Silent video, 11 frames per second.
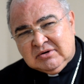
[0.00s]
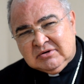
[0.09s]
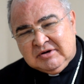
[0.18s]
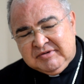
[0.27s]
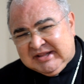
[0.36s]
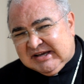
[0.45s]

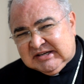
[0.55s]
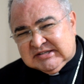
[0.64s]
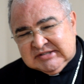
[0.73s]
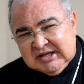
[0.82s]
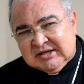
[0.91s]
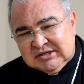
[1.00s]
a vida
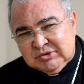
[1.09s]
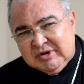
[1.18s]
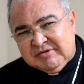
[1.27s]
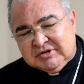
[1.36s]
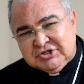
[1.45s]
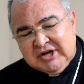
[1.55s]
cristã, o
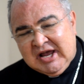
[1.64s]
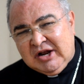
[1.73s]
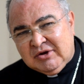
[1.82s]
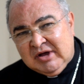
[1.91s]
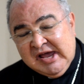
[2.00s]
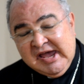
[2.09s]

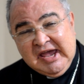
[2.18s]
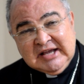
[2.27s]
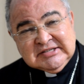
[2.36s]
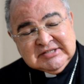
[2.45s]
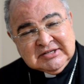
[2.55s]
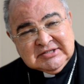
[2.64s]
Evangelho, é
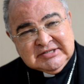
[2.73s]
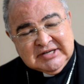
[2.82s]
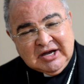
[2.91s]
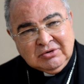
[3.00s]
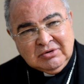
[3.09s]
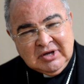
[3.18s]

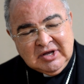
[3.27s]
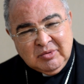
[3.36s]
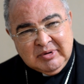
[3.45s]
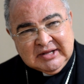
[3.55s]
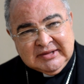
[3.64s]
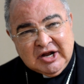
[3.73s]
essencial
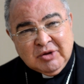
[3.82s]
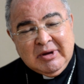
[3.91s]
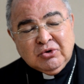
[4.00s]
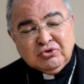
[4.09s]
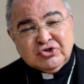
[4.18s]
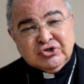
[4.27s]
para dar
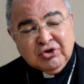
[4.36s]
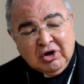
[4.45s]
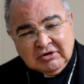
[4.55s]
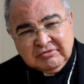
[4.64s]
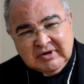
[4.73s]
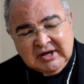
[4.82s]
uma luz
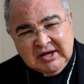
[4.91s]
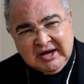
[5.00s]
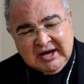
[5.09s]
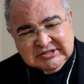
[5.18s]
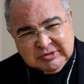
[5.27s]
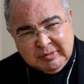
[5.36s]
nova
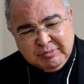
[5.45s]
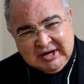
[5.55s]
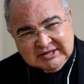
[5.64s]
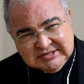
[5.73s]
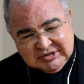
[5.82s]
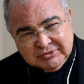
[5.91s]
a essa
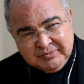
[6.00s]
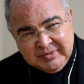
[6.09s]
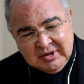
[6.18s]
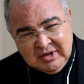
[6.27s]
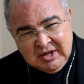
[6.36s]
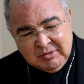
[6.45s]
população.
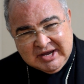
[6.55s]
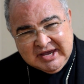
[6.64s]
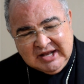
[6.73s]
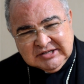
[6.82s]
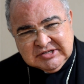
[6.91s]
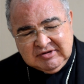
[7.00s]

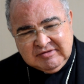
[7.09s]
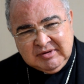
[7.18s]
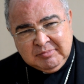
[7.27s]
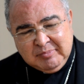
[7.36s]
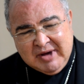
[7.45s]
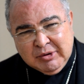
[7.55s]
aqueles que
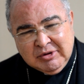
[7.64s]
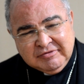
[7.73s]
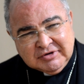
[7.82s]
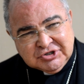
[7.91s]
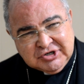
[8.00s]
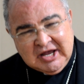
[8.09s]
vivem para o
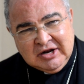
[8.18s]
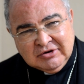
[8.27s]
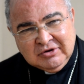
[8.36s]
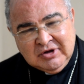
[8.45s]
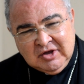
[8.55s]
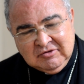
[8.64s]

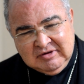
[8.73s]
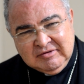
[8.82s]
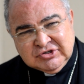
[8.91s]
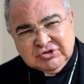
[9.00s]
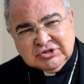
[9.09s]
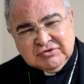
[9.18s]
Evangelho,
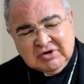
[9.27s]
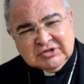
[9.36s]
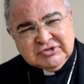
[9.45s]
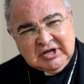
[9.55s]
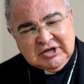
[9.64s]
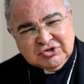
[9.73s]
vivem seus
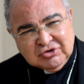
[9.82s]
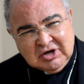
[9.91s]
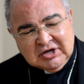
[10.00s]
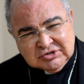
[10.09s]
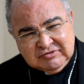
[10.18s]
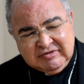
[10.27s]
votos
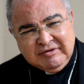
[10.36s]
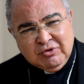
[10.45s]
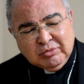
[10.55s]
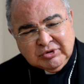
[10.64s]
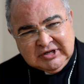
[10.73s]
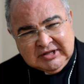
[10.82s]
religiosos, vivem em
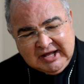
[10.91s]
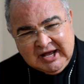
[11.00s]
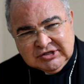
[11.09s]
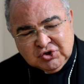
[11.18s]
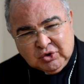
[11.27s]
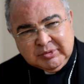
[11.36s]

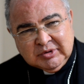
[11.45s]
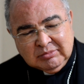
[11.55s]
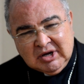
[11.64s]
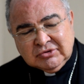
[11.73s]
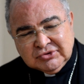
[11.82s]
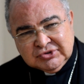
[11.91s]
comunidade, como
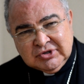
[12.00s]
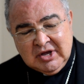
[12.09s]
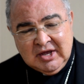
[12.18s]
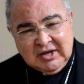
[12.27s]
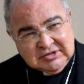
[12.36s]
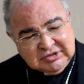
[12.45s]
irmãos,
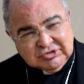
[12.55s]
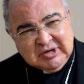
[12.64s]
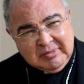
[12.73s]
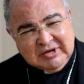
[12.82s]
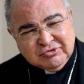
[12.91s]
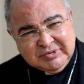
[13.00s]
são
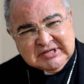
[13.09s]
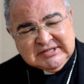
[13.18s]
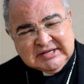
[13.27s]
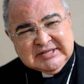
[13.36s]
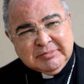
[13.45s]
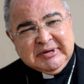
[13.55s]
chamados a ter
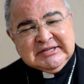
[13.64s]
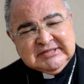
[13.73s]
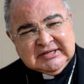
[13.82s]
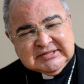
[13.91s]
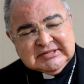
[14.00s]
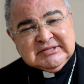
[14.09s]
essa
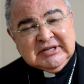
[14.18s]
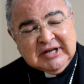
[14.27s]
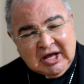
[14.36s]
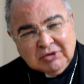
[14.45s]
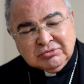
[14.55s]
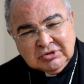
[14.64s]
presença, esse
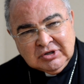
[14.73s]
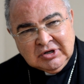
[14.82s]
sinal